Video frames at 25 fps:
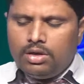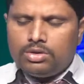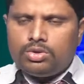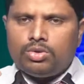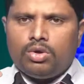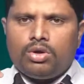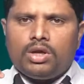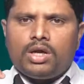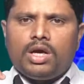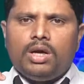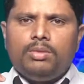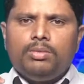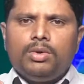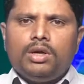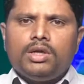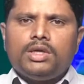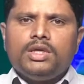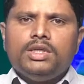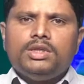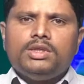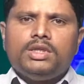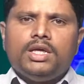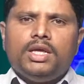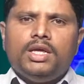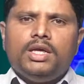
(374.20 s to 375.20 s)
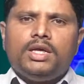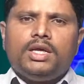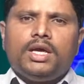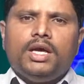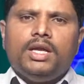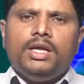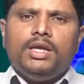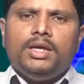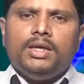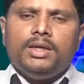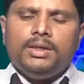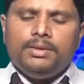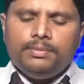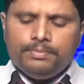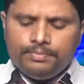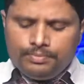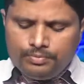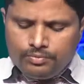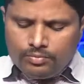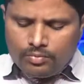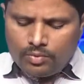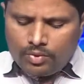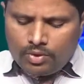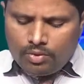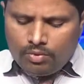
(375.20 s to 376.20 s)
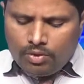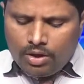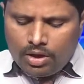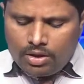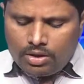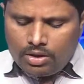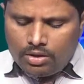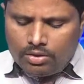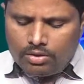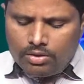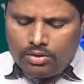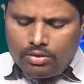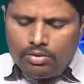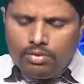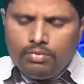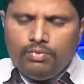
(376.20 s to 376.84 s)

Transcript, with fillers: త్వరగా మొలకెత్తేలే కానీ వాటిలో